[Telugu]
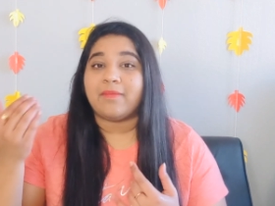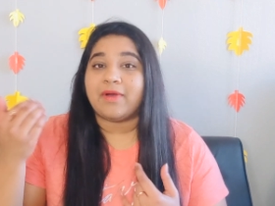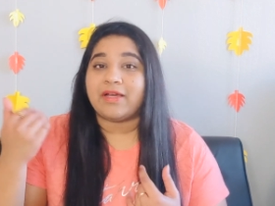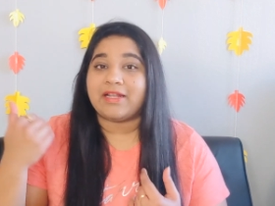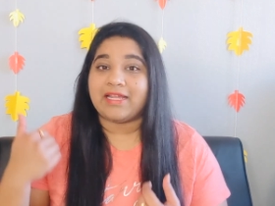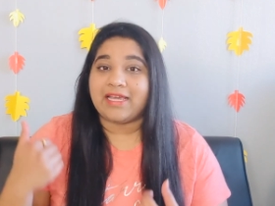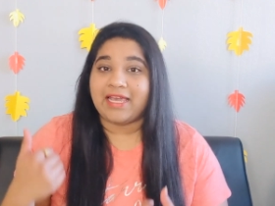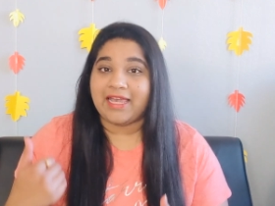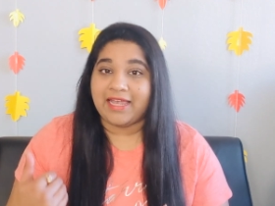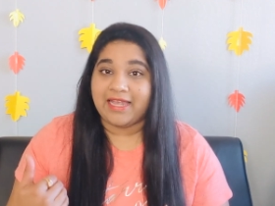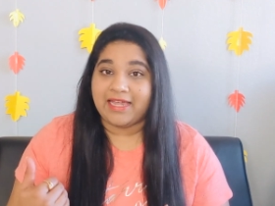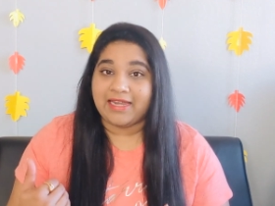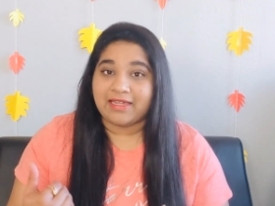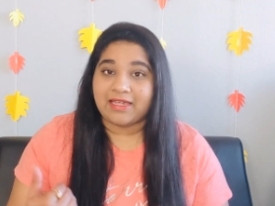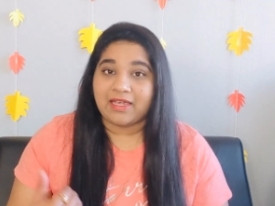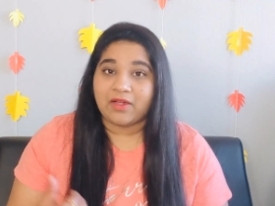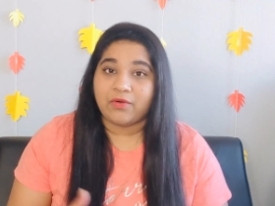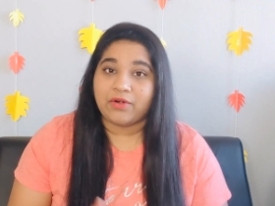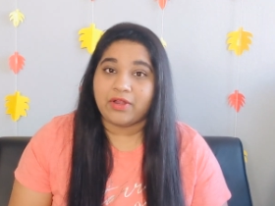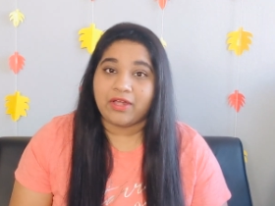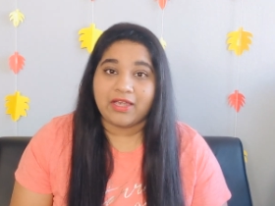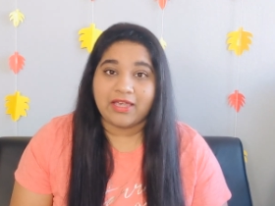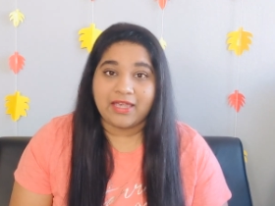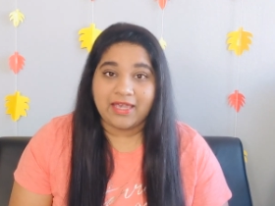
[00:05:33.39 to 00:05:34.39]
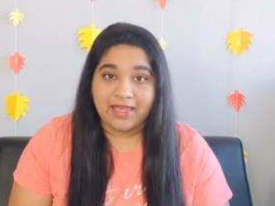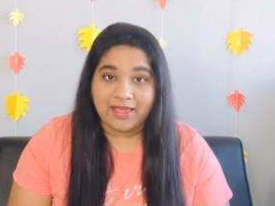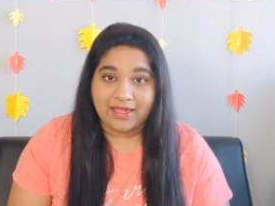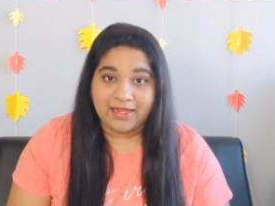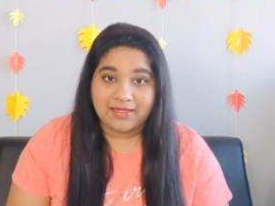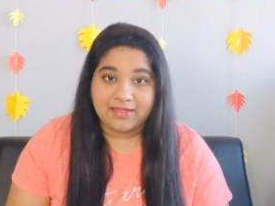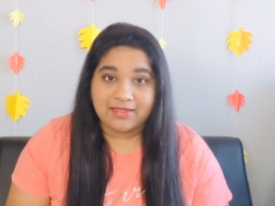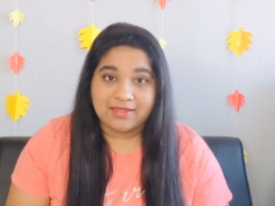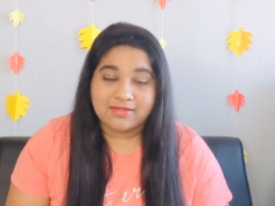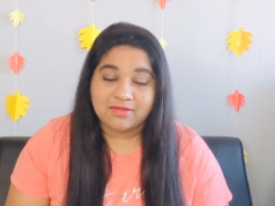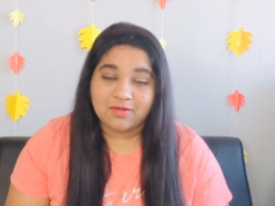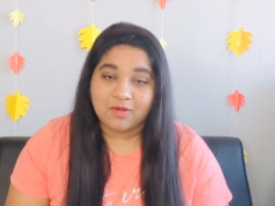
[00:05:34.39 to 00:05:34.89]
మన హెయిర్కి కూడా
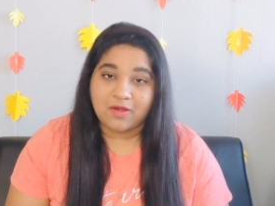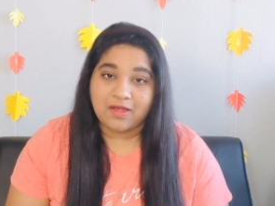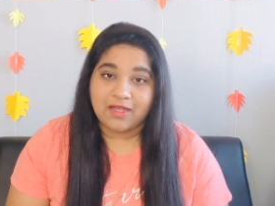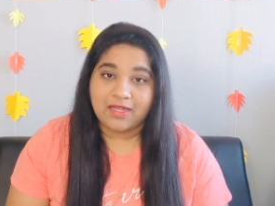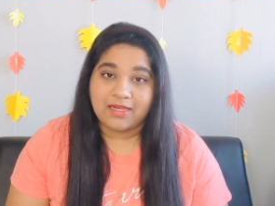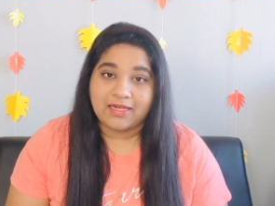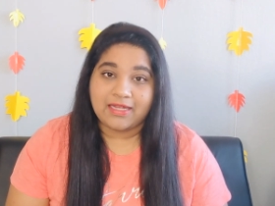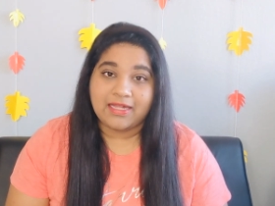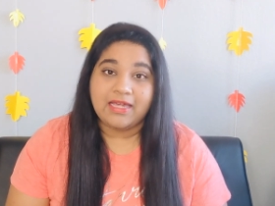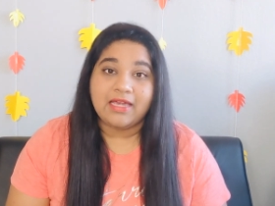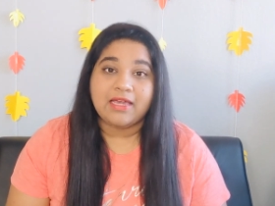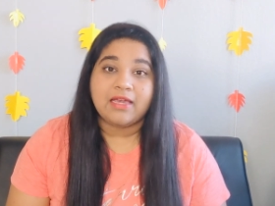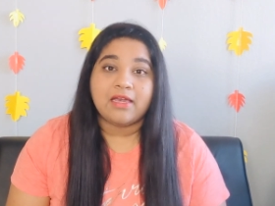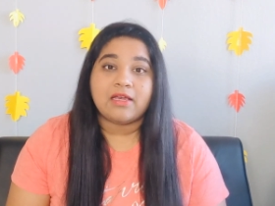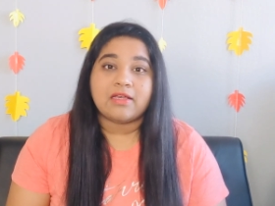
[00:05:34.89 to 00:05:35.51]
కేర్ తీసుకోవాలి